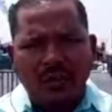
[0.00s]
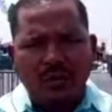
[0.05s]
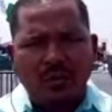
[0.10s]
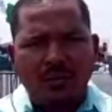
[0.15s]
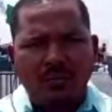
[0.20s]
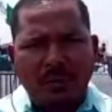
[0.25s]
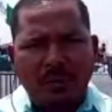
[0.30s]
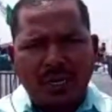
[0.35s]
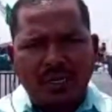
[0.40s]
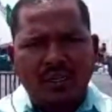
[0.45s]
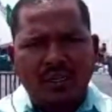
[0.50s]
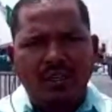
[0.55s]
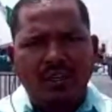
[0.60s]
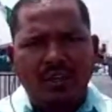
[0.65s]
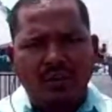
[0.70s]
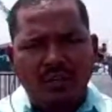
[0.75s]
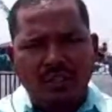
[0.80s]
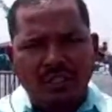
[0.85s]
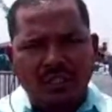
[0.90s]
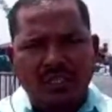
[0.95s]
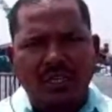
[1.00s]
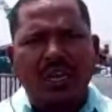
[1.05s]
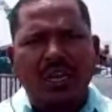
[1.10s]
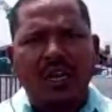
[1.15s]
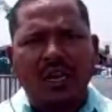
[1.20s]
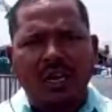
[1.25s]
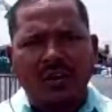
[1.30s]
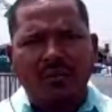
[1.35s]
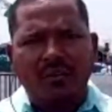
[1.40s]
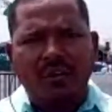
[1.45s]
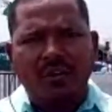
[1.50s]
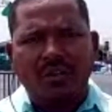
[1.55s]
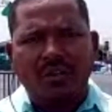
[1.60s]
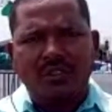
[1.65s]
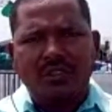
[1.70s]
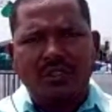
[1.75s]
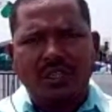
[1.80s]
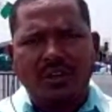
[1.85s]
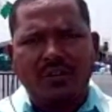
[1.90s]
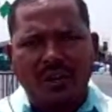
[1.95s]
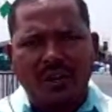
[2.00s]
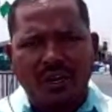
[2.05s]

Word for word: పార్టీ నాయకులు పార్టీలో ఎవరైతే కీలకంగా